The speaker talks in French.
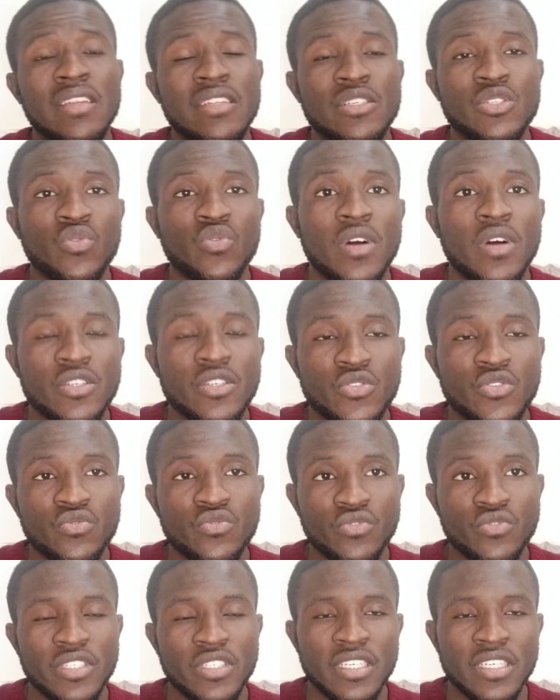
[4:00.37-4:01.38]
l'histoire,
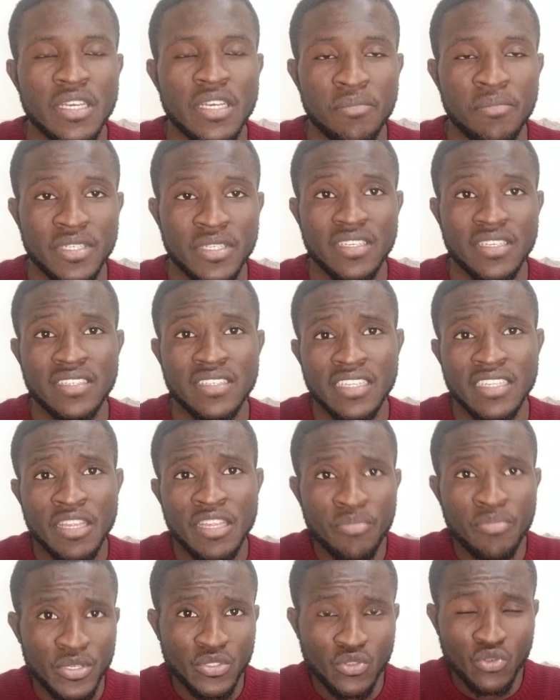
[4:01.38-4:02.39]
history. Parce qu'il y a
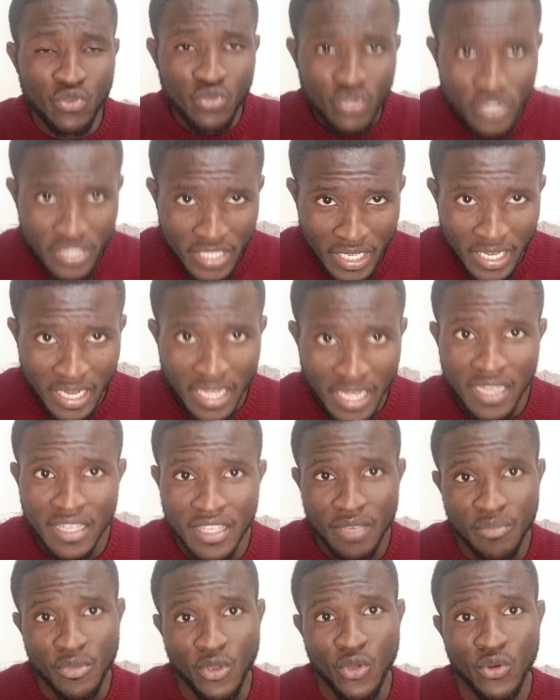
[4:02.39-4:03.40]
certaines personnes aussi là
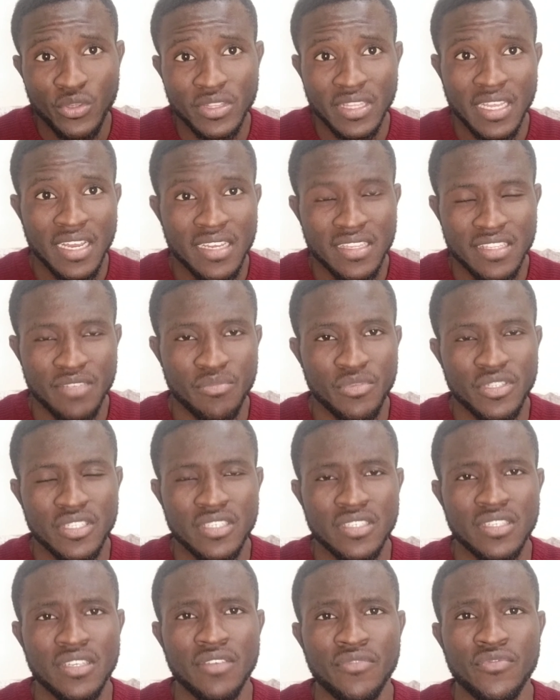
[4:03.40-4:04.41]
qui me contactent, qui me
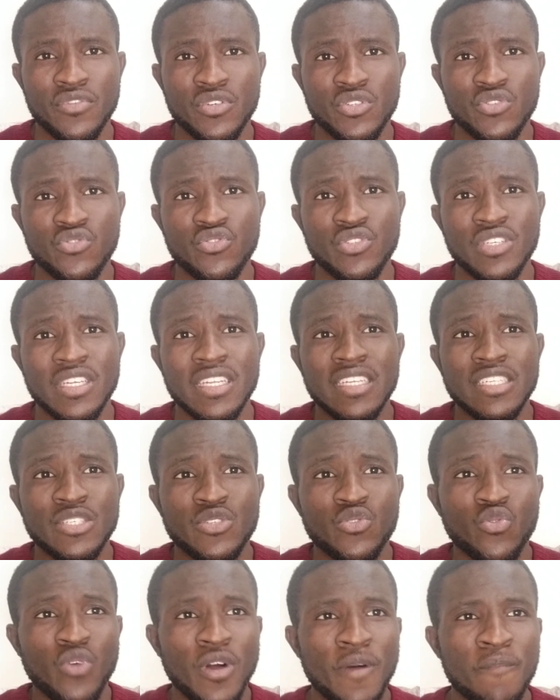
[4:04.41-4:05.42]
disent qu'ils veulent étudier
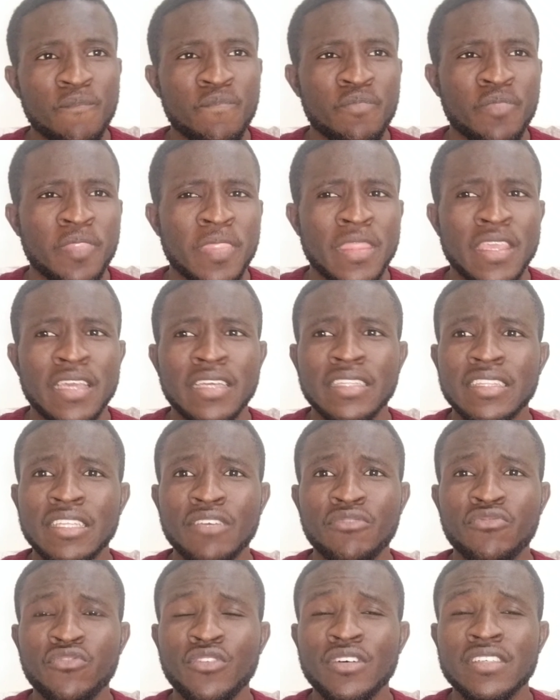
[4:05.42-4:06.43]
l'histoire. Des
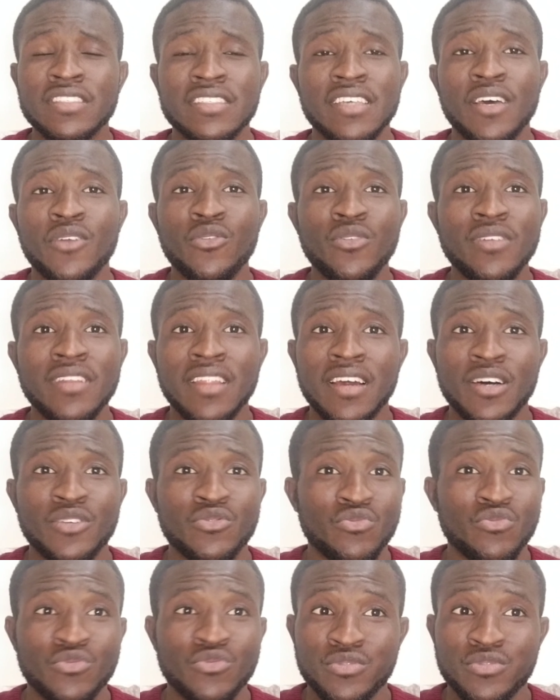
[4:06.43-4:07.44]
fois, ça
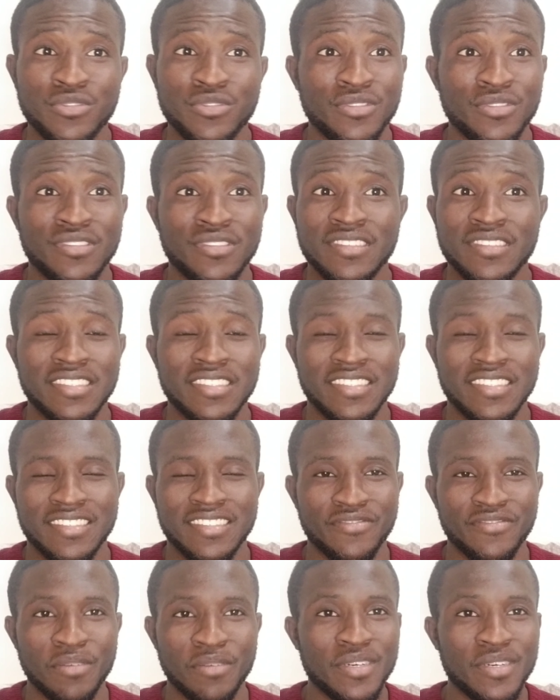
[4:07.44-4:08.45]
là,
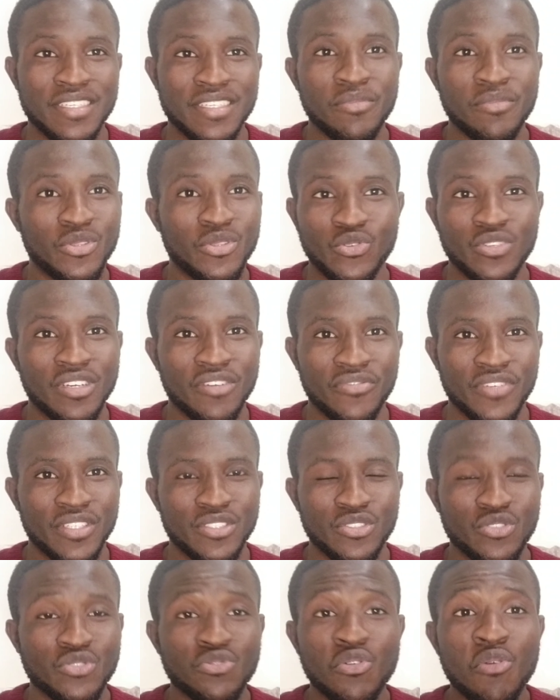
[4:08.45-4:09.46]
ouf, vraiment ça m'étonne en fait,
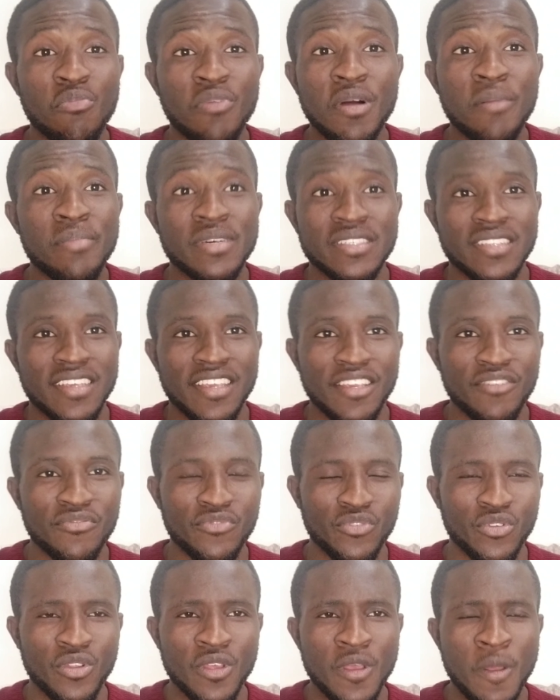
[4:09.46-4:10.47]
je ne comprends pas ce qu'ils
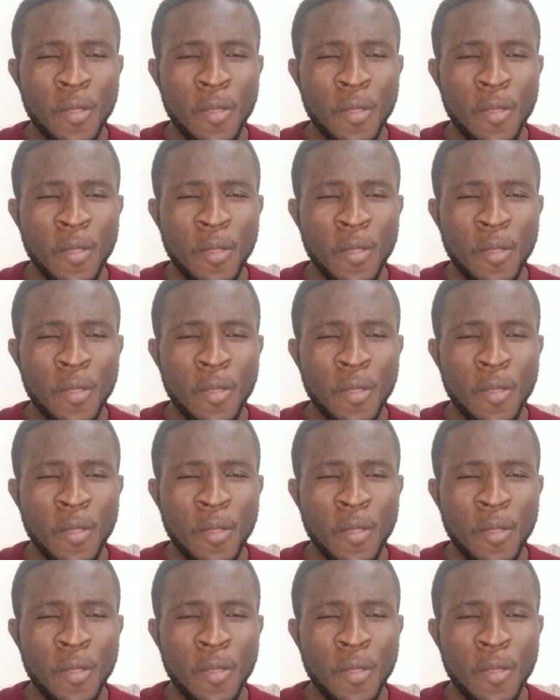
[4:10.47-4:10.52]
veulent